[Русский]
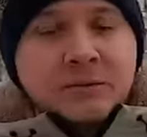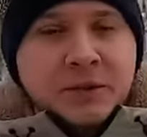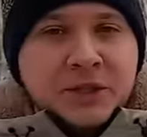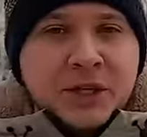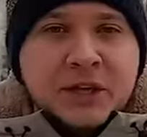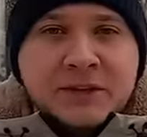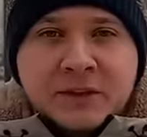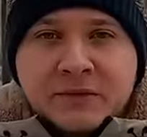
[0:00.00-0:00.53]

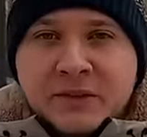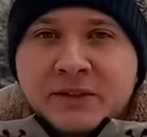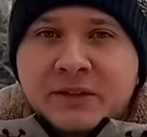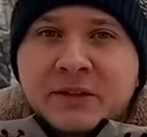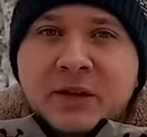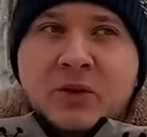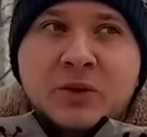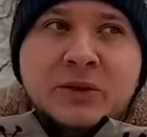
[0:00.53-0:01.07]
Бишкек,
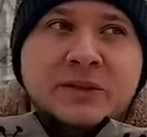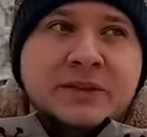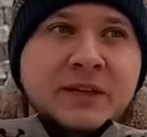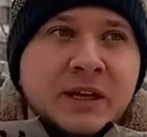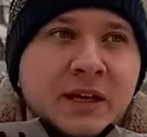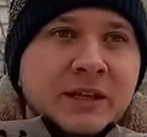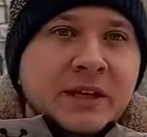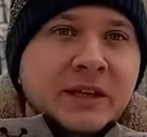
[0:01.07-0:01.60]
соответственно,
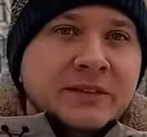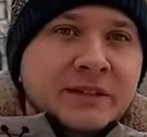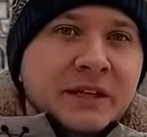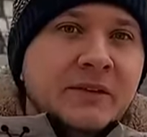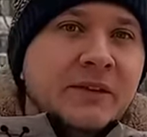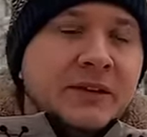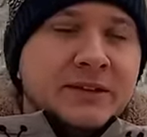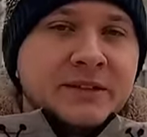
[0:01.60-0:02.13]
находится на
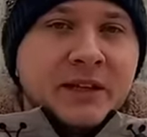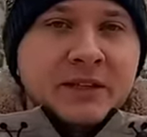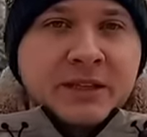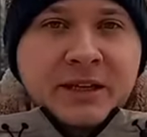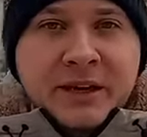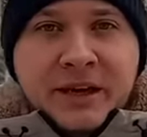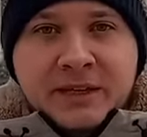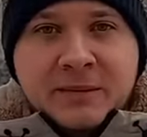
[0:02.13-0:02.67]
севере
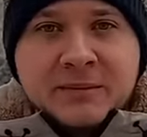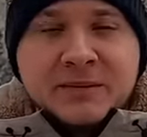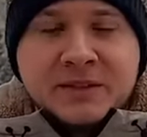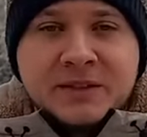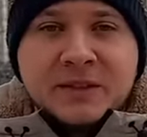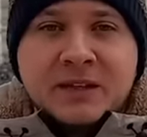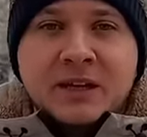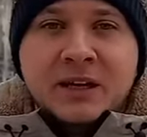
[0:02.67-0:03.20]
страны, рядом
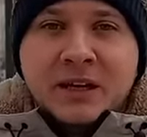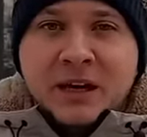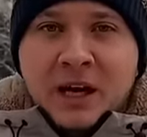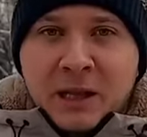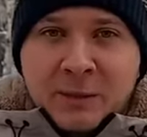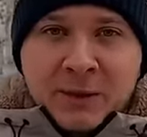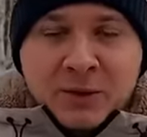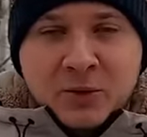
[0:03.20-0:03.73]
с
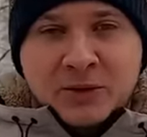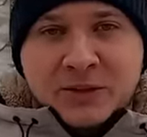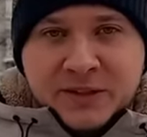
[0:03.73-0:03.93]
Алматой, с